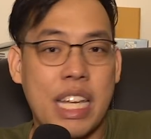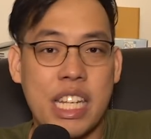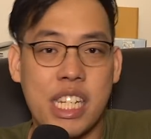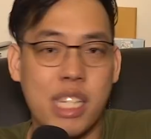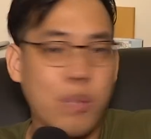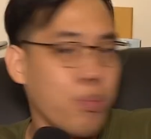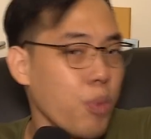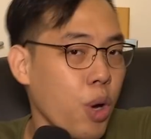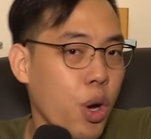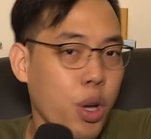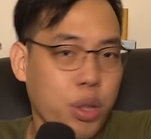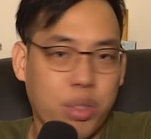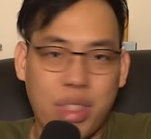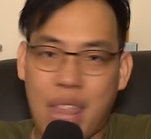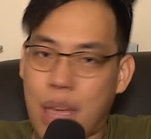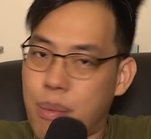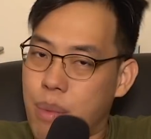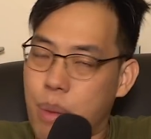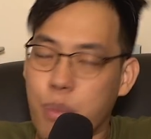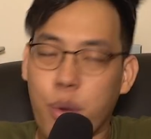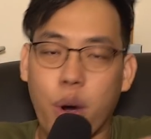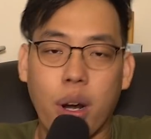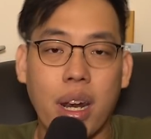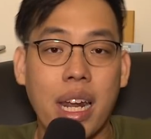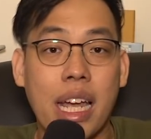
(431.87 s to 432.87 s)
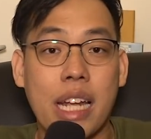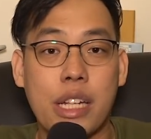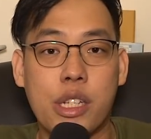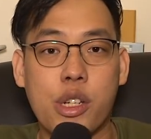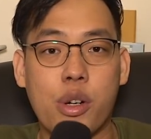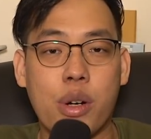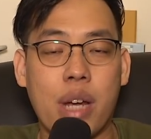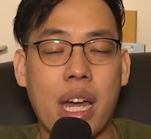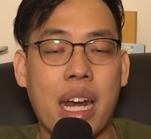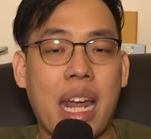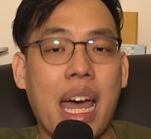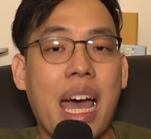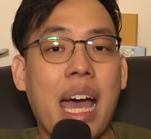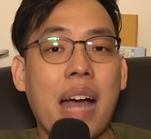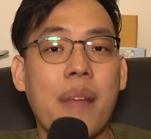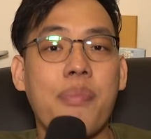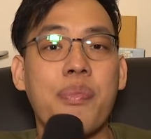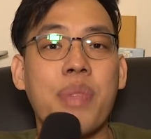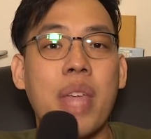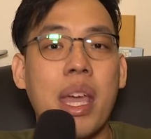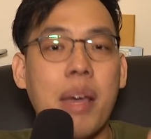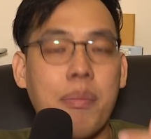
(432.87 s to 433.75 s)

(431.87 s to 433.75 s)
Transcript: กิสโมเต็มไปหมดเลยจนกระทั่ง